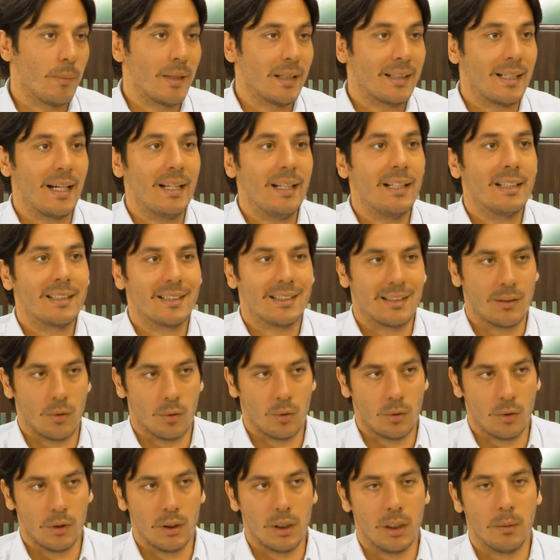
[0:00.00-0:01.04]
تعلي
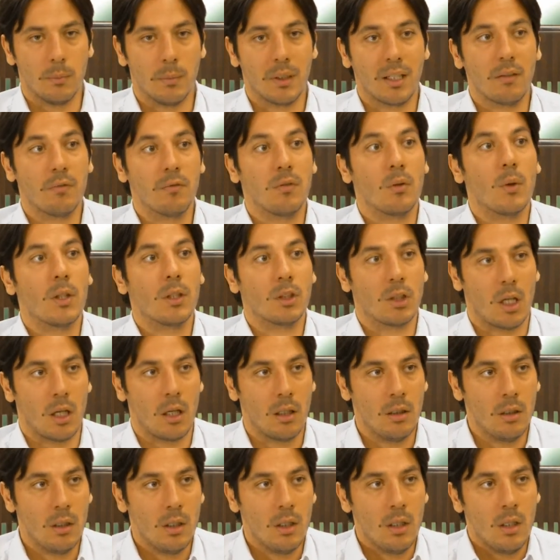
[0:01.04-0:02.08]
السيروتونين بخف الوجع
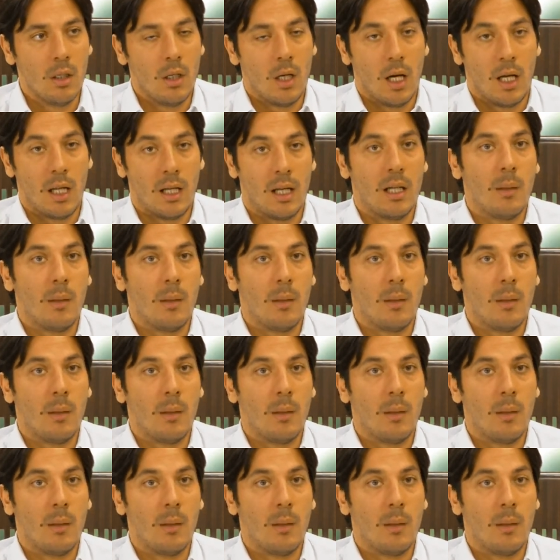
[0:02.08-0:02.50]
هلا